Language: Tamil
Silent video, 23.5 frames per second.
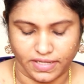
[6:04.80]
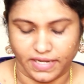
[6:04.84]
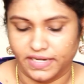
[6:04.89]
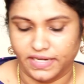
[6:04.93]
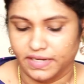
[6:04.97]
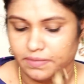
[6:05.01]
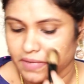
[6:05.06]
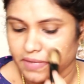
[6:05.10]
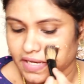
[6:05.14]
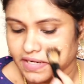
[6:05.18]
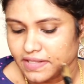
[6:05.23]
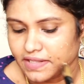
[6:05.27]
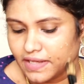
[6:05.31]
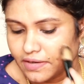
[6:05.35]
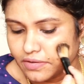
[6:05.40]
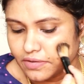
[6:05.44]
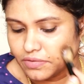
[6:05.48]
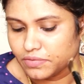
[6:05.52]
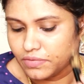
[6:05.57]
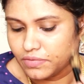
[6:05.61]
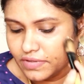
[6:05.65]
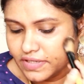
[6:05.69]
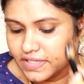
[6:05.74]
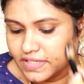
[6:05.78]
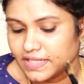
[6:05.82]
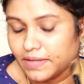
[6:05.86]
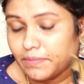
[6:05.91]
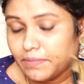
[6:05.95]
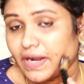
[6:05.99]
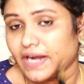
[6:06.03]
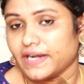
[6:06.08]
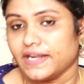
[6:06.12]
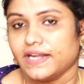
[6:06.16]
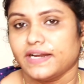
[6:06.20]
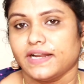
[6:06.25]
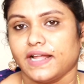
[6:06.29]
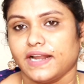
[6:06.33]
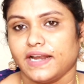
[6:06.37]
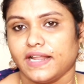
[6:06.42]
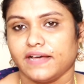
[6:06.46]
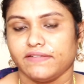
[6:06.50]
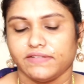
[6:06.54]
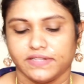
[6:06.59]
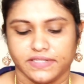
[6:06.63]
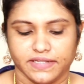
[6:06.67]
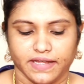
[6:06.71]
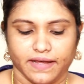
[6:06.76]
தண்ணி மாதிரி தான் இருக்கும் இந்த
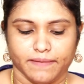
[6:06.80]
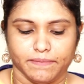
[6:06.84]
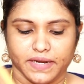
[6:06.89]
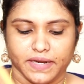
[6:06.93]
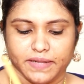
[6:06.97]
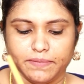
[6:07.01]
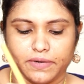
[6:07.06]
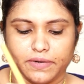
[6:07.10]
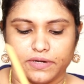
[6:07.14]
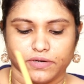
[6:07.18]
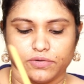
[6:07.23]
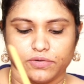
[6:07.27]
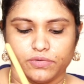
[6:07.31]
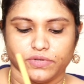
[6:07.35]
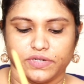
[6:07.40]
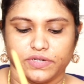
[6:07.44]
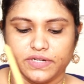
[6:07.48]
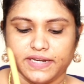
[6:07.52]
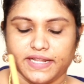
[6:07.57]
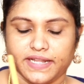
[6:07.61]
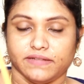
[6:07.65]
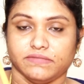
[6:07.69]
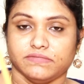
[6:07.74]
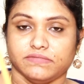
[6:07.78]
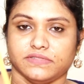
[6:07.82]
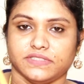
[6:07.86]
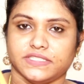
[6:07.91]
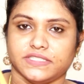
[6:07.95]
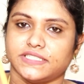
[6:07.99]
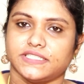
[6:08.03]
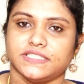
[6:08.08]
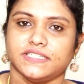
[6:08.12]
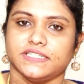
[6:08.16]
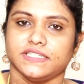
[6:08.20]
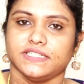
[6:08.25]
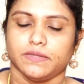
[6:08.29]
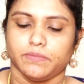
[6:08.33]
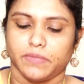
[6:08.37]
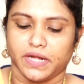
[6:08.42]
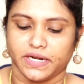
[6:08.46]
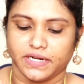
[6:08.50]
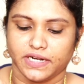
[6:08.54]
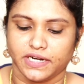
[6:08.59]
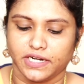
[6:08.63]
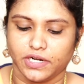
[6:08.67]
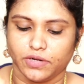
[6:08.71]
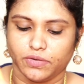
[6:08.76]
பனானாலாம் வந்து அப்ளை பண்ணணுன்ட்டு இல்லை ஜஸ்ட் இந்த
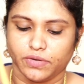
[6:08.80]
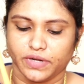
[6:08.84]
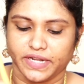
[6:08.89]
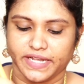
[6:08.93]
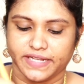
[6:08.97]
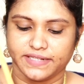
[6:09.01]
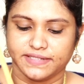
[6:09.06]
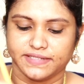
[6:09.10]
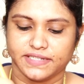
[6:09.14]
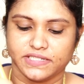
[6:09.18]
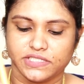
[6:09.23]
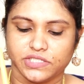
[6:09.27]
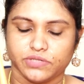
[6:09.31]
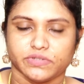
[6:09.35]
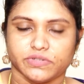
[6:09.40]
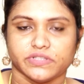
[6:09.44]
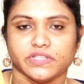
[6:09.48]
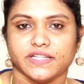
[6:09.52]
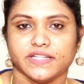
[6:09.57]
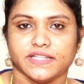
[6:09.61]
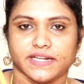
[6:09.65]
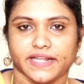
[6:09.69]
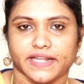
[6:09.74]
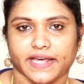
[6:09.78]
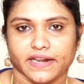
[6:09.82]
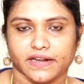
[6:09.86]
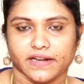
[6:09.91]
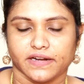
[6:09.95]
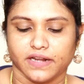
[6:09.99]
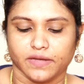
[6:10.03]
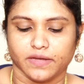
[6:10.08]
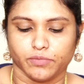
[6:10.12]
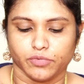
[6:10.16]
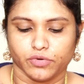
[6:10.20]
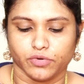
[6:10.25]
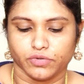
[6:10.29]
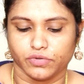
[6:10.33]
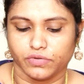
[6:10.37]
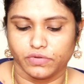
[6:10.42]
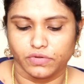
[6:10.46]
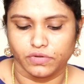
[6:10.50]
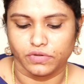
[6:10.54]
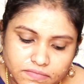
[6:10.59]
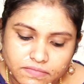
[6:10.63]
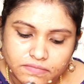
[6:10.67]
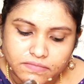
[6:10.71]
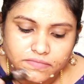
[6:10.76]
பனானாவோட எசன்ஸ் வந்து இதில் இறங்கினா
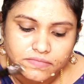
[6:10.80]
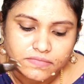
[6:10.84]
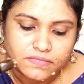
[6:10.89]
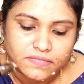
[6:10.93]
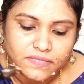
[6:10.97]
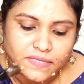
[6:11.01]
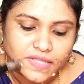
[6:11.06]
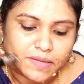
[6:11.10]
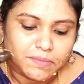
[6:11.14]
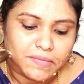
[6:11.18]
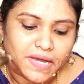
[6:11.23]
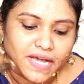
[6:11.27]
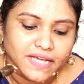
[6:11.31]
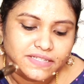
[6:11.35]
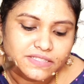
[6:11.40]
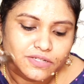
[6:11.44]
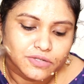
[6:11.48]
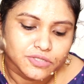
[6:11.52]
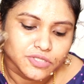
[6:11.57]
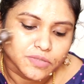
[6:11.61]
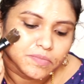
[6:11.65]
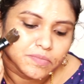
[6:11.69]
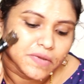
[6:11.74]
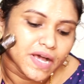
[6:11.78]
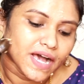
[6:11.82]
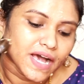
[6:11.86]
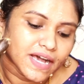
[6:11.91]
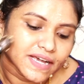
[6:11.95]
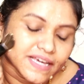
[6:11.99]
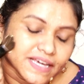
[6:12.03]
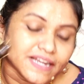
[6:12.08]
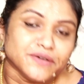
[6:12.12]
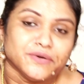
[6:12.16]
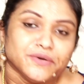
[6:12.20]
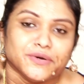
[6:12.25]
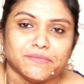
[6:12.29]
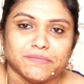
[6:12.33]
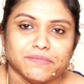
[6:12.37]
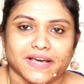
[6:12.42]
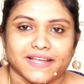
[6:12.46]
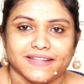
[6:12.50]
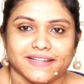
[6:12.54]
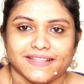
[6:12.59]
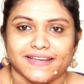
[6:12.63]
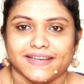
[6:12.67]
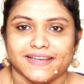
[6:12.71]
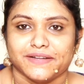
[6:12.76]
போதும் இந்த மாஸ்க் கொஞ்சம் பார்க்கறதுக்கு ஒரு
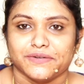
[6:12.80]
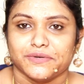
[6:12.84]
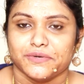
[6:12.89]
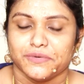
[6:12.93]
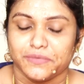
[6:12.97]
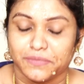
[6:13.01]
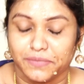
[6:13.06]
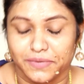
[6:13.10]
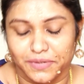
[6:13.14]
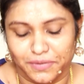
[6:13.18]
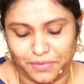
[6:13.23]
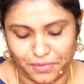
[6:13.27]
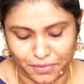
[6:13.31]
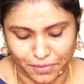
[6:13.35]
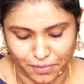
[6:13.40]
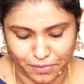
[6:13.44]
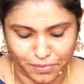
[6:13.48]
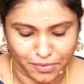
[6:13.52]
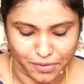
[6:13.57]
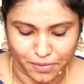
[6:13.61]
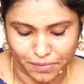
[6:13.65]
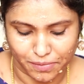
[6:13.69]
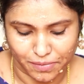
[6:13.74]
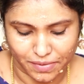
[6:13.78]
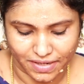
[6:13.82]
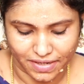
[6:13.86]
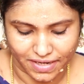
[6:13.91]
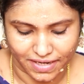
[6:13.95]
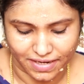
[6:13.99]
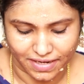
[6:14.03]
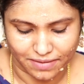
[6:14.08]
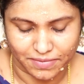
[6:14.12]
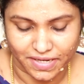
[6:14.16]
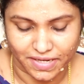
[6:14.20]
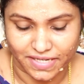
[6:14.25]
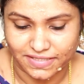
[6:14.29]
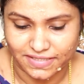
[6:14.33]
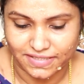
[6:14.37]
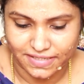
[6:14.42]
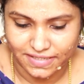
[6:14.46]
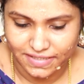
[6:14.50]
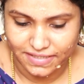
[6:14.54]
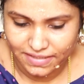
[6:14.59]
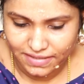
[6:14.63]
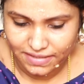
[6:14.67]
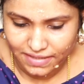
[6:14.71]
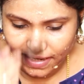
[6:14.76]
மாதிரி தான் இருக்கும் பட் ரொம்ப ரொம்ப நல்ல
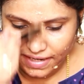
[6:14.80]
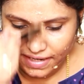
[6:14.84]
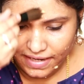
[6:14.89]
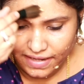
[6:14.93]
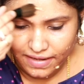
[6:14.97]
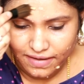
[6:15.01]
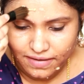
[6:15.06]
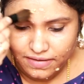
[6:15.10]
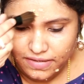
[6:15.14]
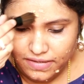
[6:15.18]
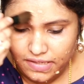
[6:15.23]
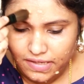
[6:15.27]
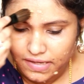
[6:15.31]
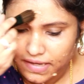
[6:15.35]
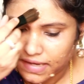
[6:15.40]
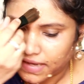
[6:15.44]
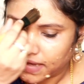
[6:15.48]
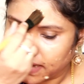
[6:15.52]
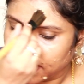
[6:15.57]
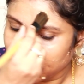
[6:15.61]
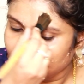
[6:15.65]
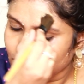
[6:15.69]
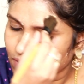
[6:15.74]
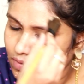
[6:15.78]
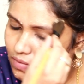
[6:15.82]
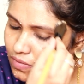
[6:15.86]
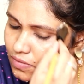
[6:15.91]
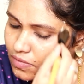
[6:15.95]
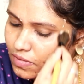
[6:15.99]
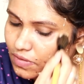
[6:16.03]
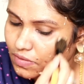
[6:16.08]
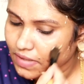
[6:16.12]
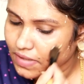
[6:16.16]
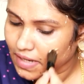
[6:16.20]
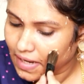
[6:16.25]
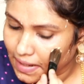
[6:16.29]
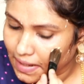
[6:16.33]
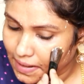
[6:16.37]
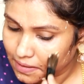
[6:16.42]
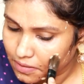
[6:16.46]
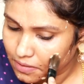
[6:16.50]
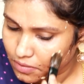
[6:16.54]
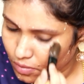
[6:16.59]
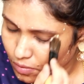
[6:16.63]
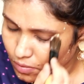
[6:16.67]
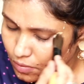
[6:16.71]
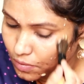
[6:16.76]
மாஸ்க்கு நல்லா ஒரு நல்ல
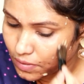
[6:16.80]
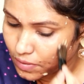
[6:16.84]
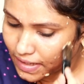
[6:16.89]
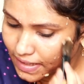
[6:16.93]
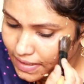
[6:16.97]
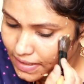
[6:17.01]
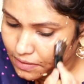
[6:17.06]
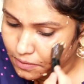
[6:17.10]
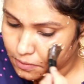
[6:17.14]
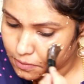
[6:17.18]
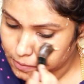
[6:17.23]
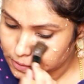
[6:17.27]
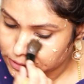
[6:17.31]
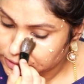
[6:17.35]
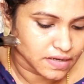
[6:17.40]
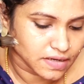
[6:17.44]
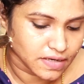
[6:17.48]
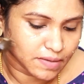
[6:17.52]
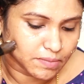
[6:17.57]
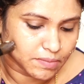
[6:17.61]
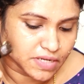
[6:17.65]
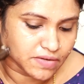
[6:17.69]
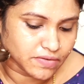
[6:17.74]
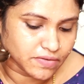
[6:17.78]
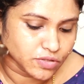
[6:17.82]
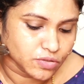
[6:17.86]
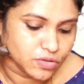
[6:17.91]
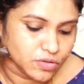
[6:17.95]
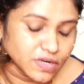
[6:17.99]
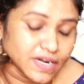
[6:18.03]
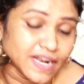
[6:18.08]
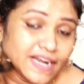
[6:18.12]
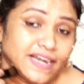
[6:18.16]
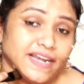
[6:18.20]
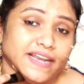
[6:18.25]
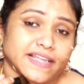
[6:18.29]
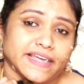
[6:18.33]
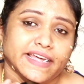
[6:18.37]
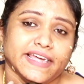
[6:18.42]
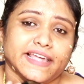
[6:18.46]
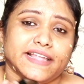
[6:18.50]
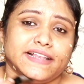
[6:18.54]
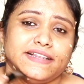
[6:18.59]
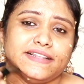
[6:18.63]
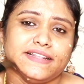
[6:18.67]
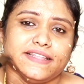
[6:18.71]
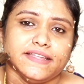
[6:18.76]
க்ளோ கிடைக்கும் நம்மளுக்கு வந்து ஒரு நல்ல
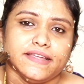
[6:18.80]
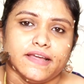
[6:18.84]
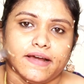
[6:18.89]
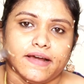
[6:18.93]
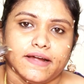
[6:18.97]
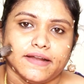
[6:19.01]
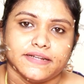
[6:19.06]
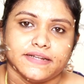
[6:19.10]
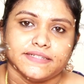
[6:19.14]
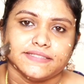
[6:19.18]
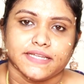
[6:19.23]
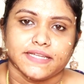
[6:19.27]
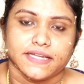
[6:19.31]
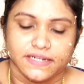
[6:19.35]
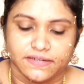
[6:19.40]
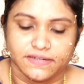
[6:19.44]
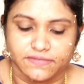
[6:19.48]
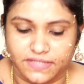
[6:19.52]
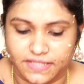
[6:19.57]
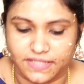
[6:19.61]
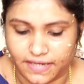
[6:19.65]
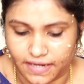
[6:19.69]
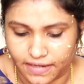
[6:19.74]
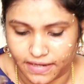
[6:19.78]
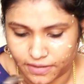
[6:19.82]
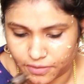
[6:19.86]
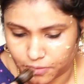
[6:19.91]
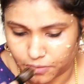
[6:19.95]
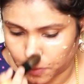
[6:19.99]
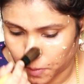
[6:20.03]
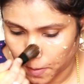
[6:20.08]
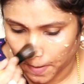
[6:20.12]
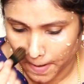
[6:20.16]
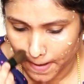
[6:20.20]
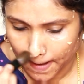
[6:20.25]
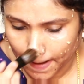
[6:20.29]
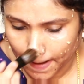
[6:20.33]
ஹெல்தியான ஸ்கின் வந்து கிடைக்கும்